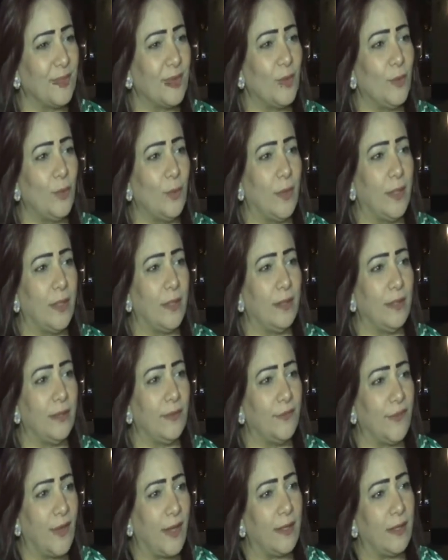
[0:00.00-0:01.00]

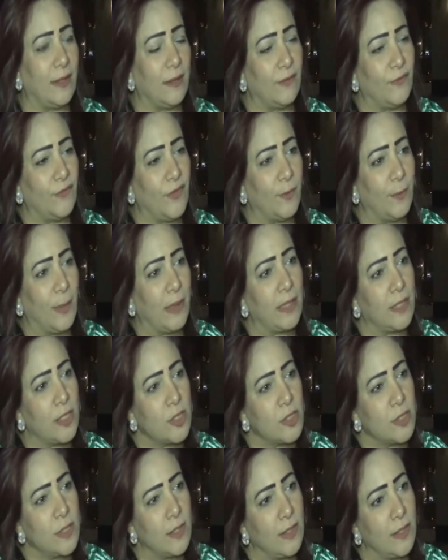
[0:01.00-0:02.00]
وفعلا في مركز
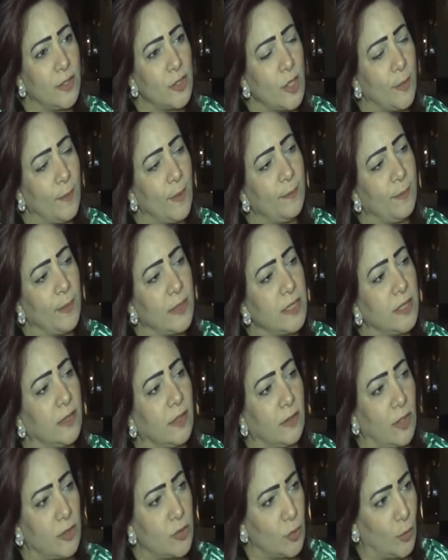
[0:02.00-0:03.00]
شباب مدينه
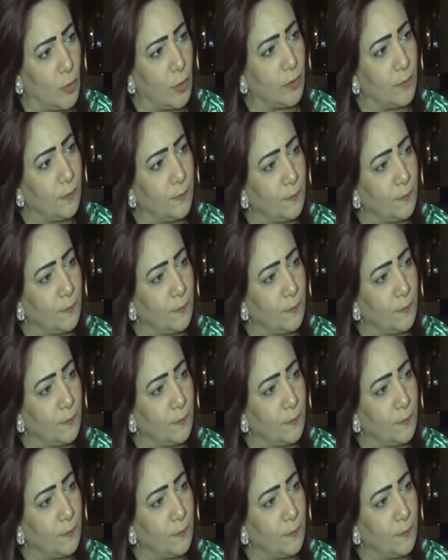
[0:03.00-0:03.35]
اسوان